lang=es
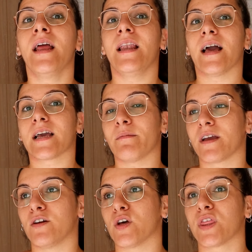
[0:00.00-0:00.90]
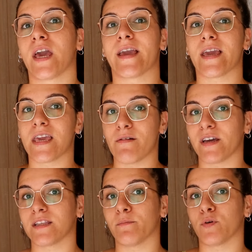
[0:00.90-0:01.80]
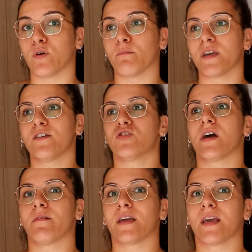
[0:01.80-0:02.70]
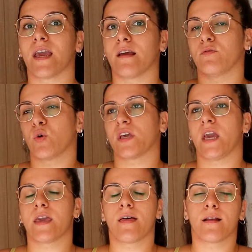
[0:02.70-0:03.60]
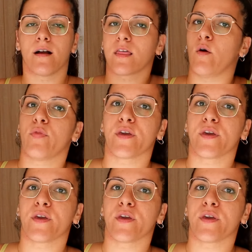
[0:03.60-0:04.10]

Las que me conocéis y lleváis tiempo conmigo sabéis que no es que haya adelgazado